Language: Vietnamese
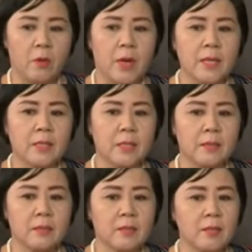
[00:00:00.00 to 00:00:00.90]
Quá
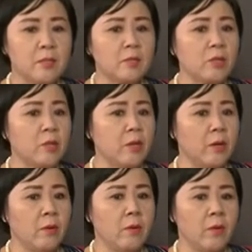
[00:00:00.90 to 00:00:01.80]
trình xây dựng thương
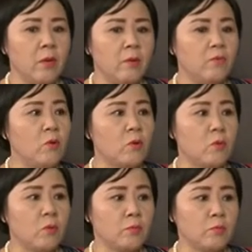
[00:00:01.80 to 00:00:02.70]
hiệu vô
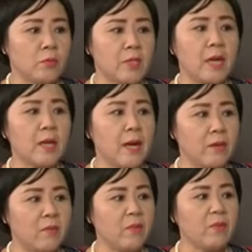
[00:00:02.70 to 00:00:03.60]
cùng gian
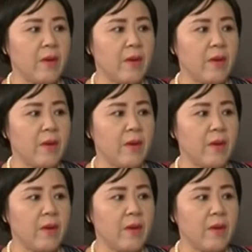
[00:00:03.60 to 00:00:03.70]
nan và vất